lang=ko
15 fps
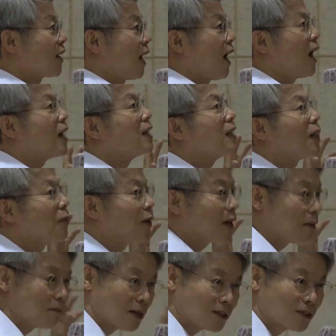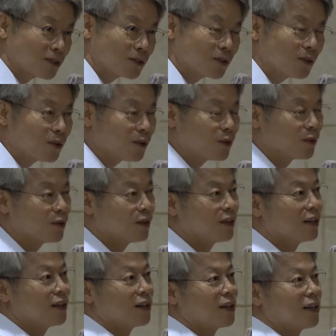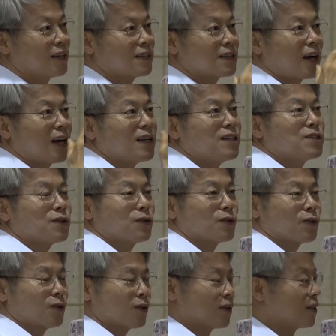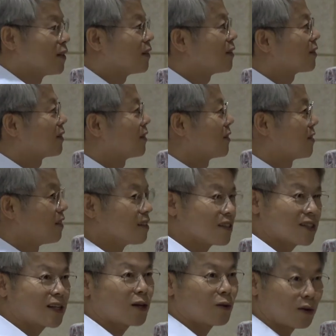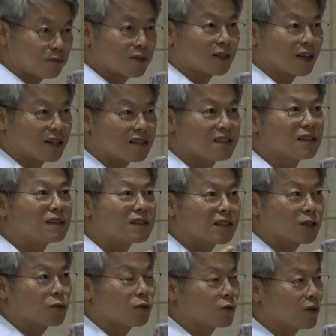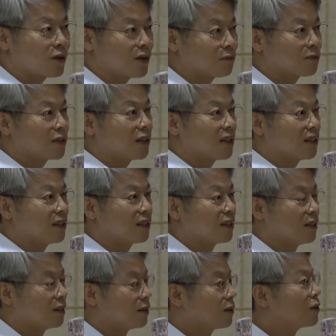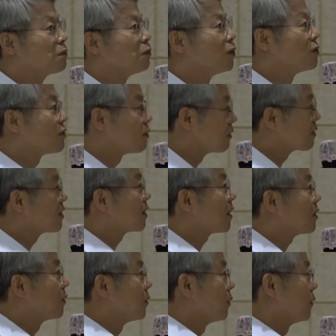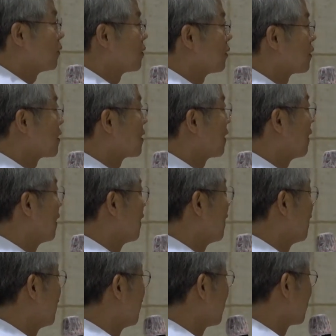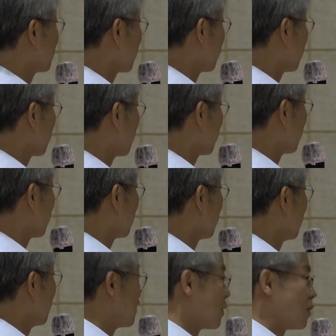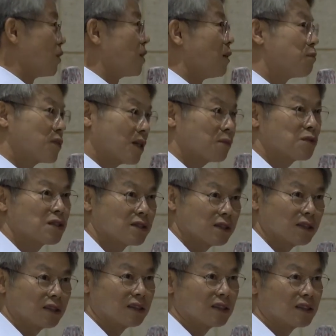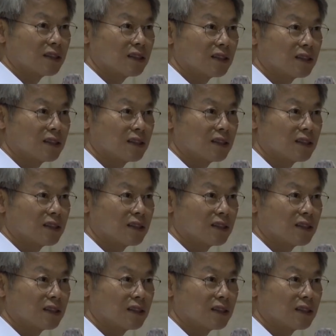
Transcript: 가능하면 안 만들고 자의적으로 그걸 정치라고 합디다 아니 정치적으로라고 합디다 아 그게 뭔 정치라요 정치가 그게 그 협잡이지